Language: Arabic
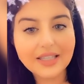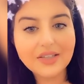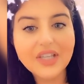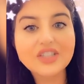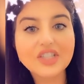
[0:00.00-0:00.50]

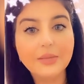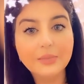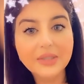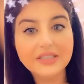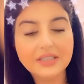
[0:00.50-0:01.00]
هذيلا ترى
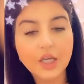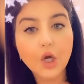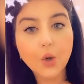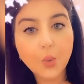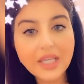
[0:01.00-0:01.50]
موجودين
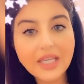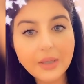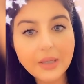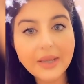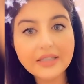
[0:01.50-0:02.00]
بالصيدليات انا
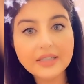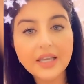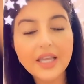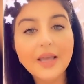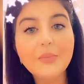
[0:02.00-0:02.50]
احط لكم
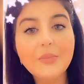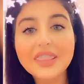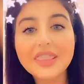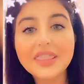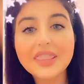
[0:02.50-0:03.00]
ارقام
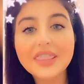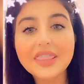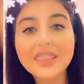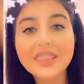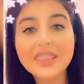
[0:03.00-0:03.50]

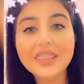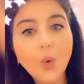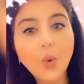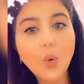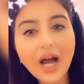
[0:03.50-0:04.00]
دائما
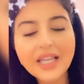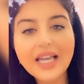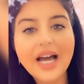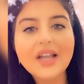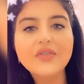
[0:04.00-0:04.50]

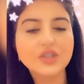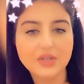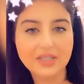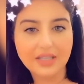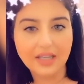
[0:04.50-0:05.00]
حق
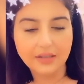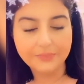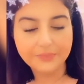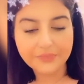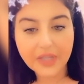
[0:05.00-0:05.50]
اللي ما
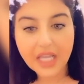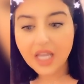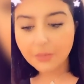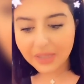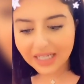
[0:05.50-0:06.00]
عندهم
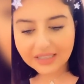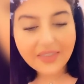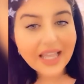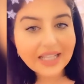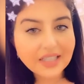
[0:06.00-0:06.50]

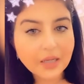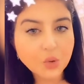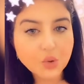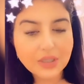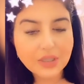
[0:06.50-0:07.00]
او ما
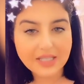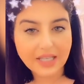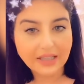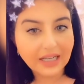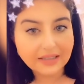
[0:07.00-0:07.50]
يلقونها لما يروحون
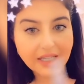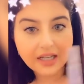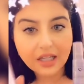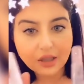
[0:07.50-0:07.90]
صيدليات